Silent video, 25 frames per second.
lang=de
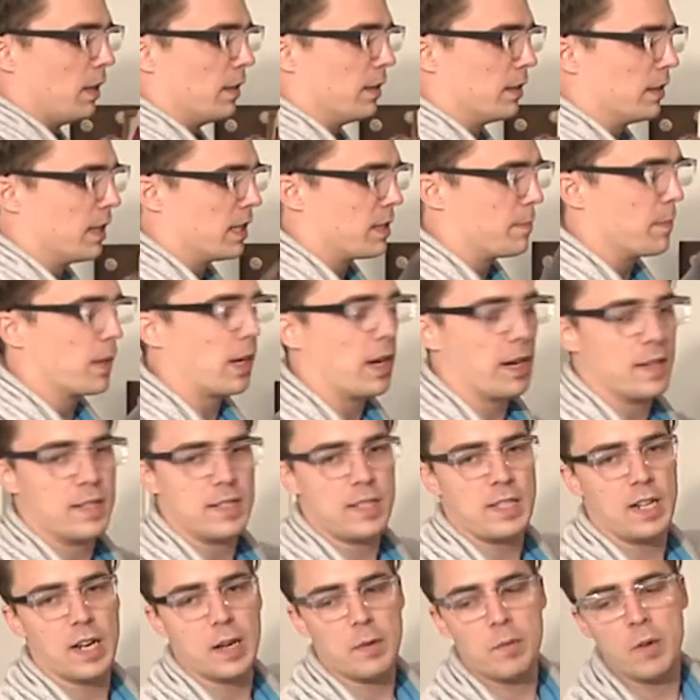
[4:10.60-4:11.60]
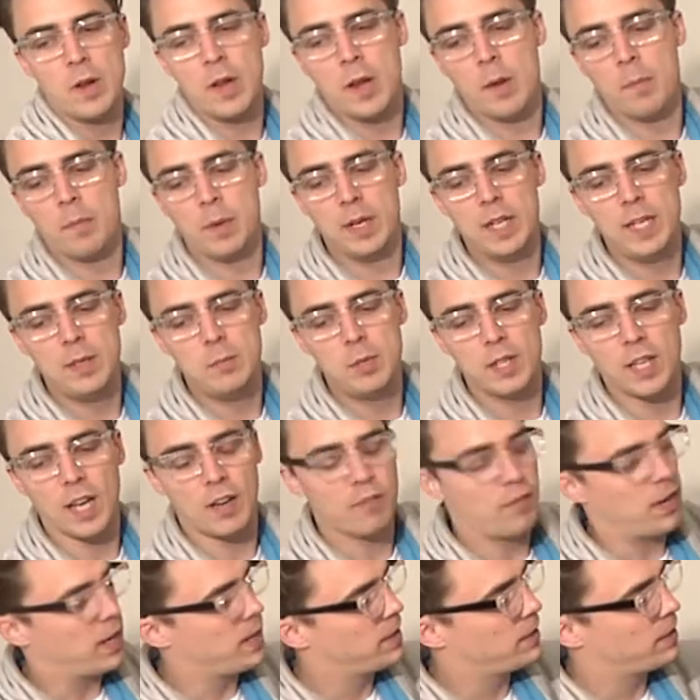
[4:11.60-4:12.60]
Das heißt, man kann sie dann beliebig
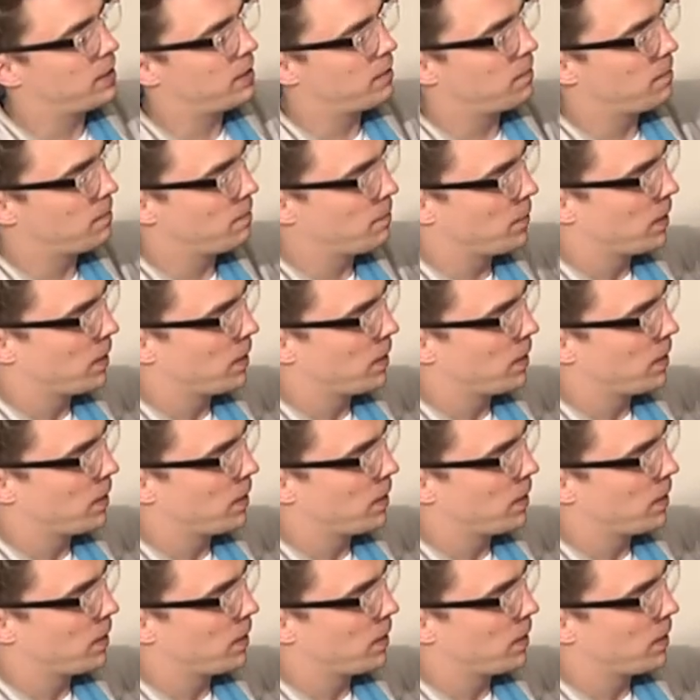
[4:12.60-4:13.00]
erweitern